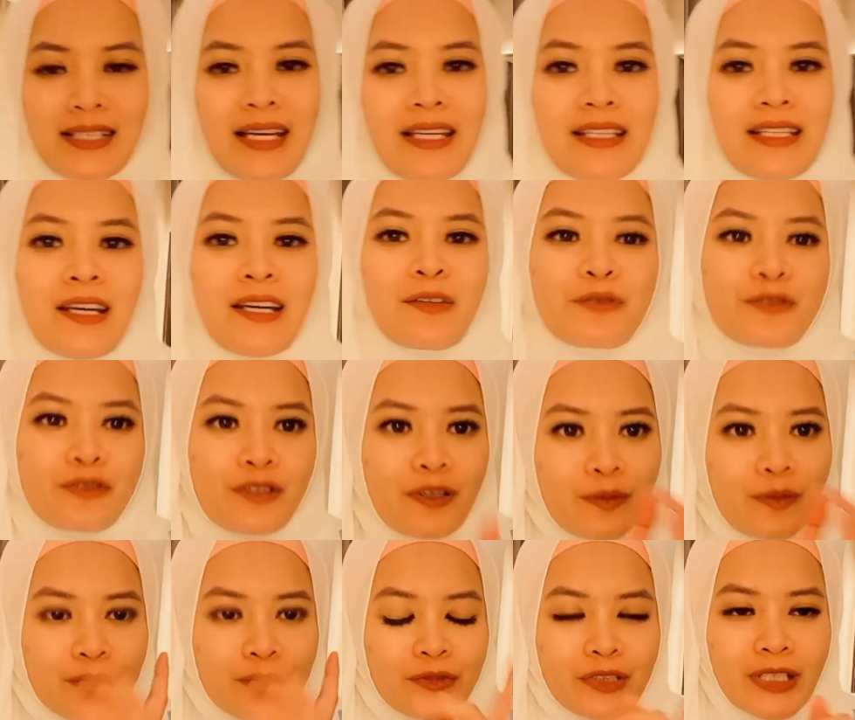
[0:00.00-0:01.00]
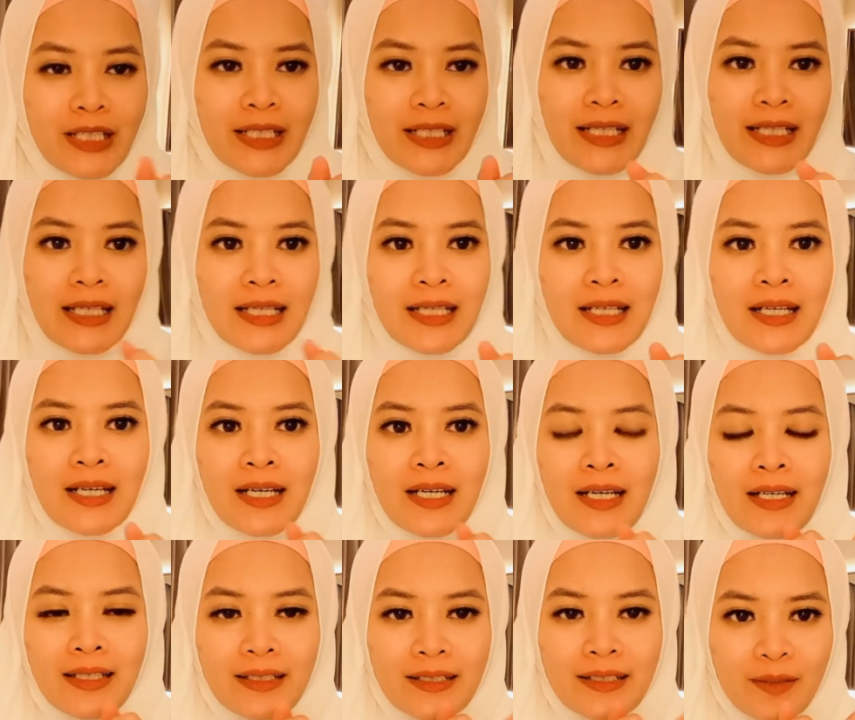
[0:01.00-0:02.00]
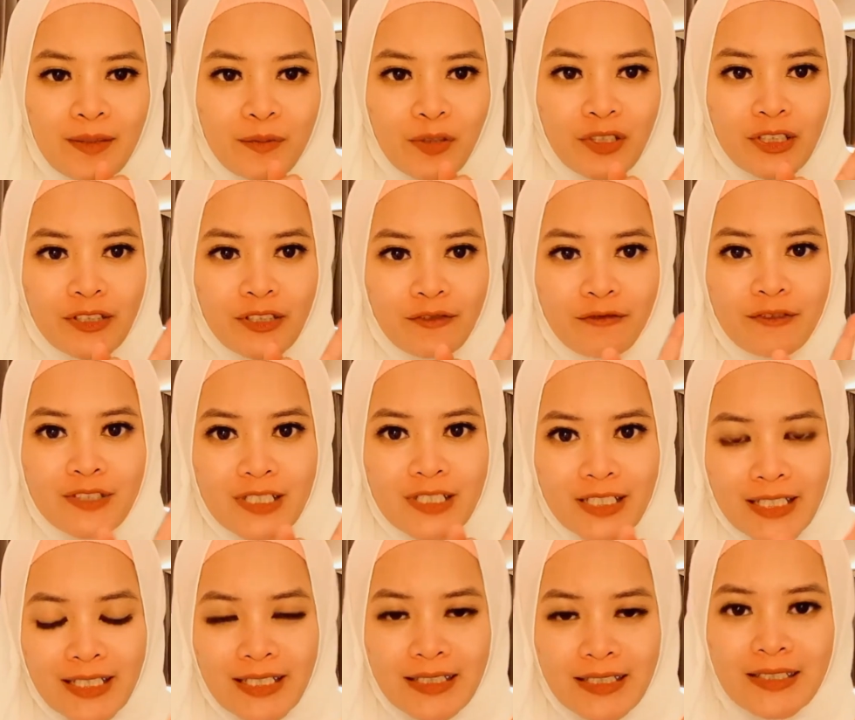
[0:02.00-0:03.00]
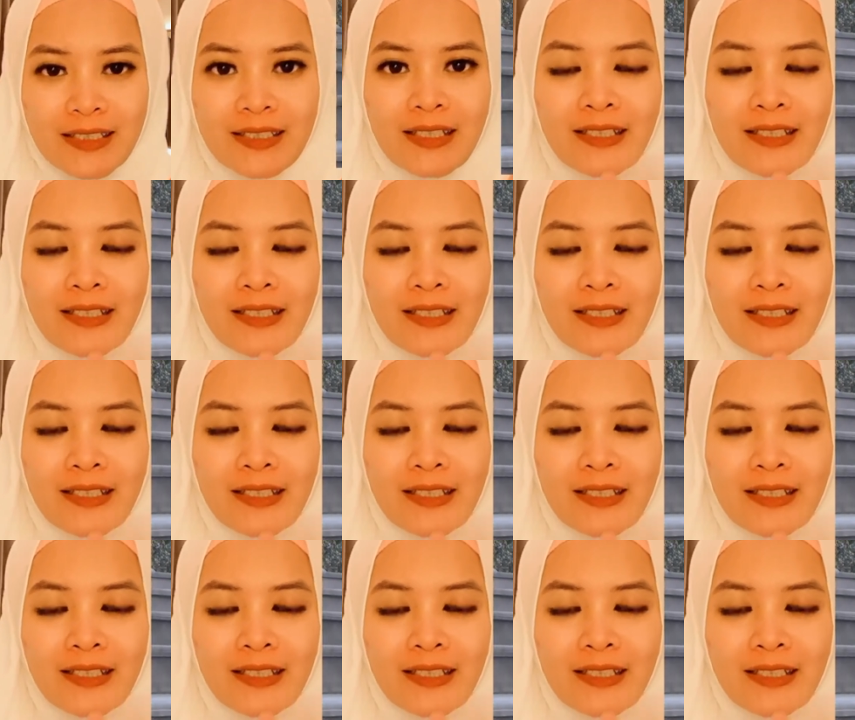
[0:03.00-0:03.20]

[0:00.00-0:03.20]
Nah, ini aku juga punya yang dia motif jeans.